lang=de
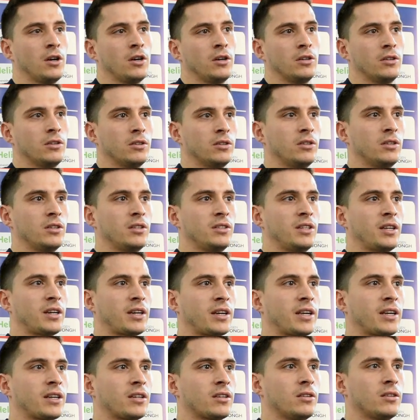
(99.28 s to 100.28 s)
Äh, in der
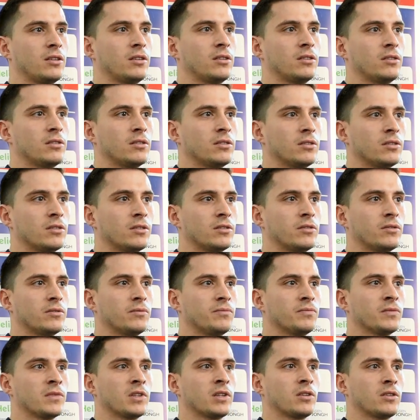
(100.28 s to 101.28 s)
Regel
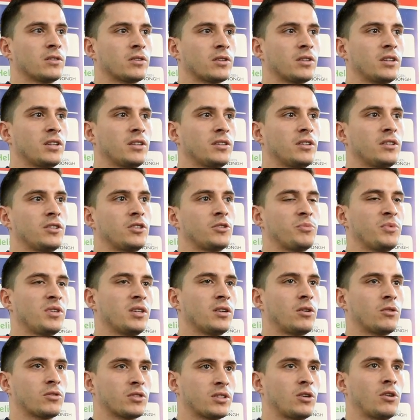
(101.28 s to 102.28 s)
äh, trainieren die
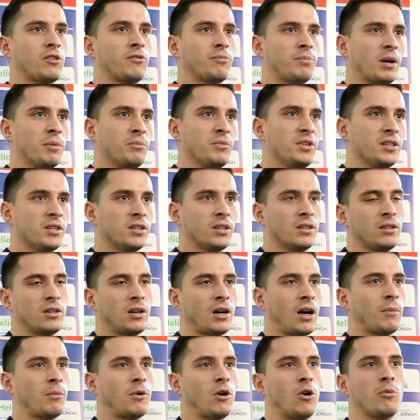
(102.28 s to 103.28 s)
Spieler auch sehr oft bei mir,
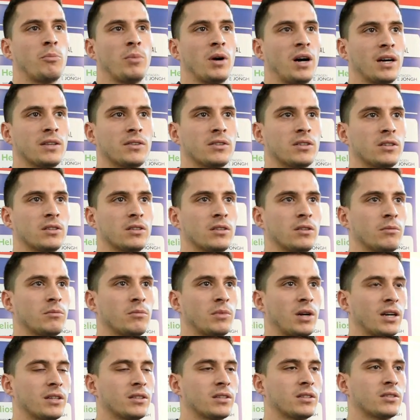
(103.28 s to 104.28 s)
aber auch bei anderen,
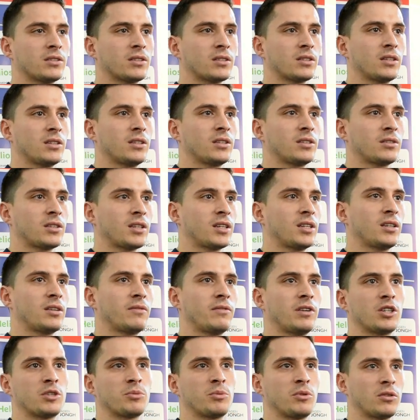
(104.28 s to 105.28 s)
bei anderen Tra Trainern,
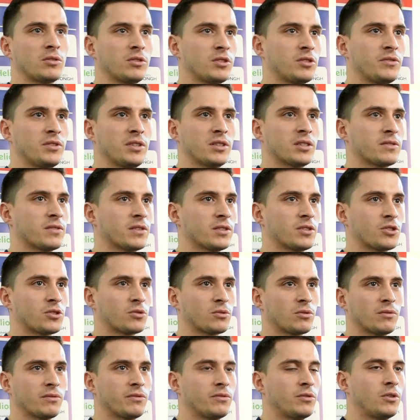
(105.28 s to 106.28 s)
weil ich bin auch nicht 24
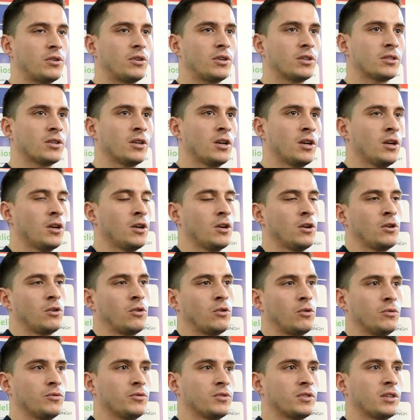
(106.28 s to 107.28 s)
Stunden vor Ort.
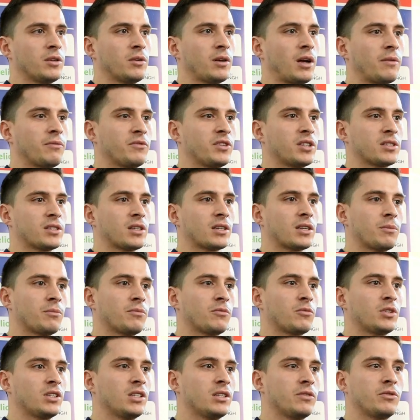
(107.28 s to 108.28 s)
Und äh, wie gesagt,
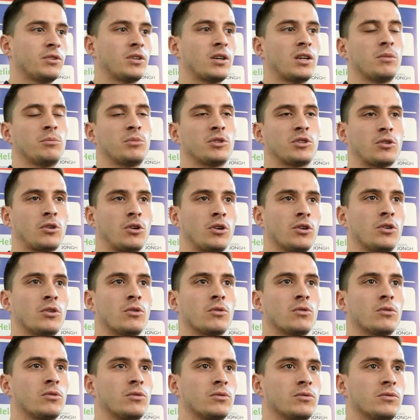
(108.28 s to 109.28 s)
haben individuelle
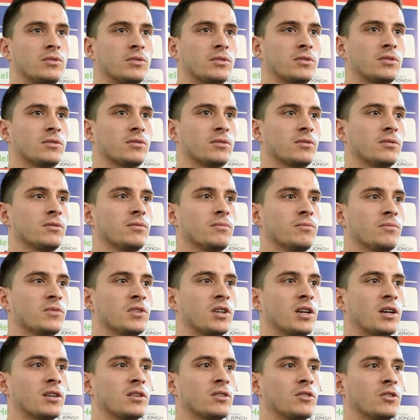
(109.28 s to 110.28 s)
Betreuung und äh,
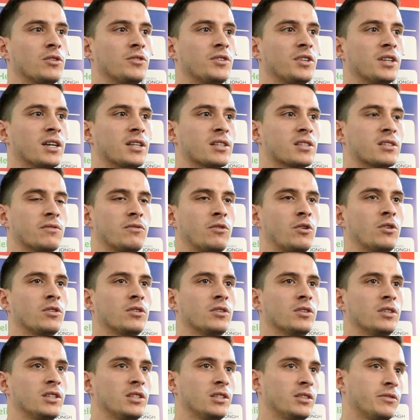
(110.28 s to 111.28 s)
ja, können die ganze
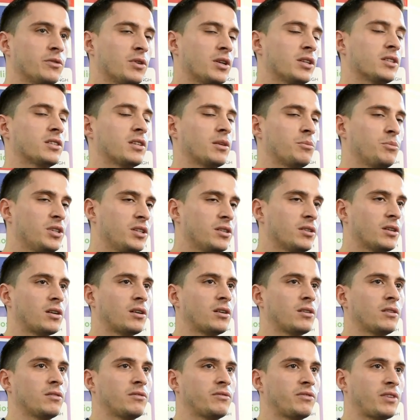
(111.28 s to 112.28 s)
Woche individuelle Termine
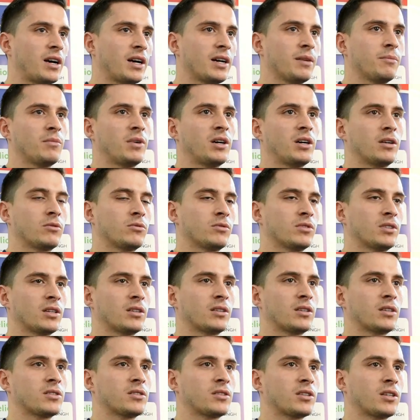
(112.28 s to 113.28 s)
vereinbaren und
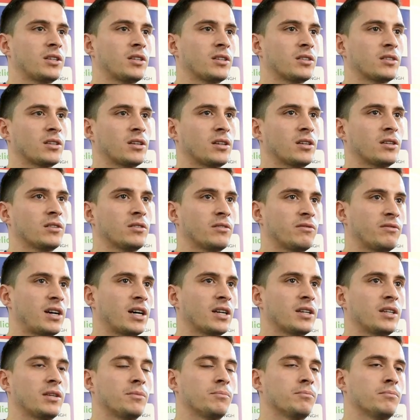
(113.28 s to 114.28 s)
dann das Training da
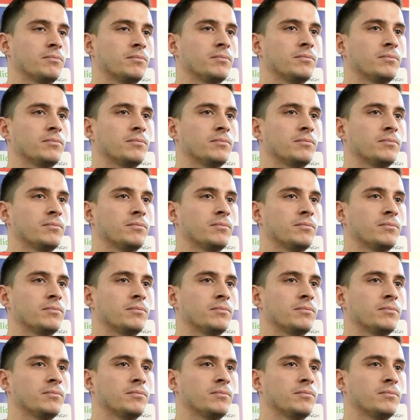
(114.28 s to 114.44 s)
wahrnehmen.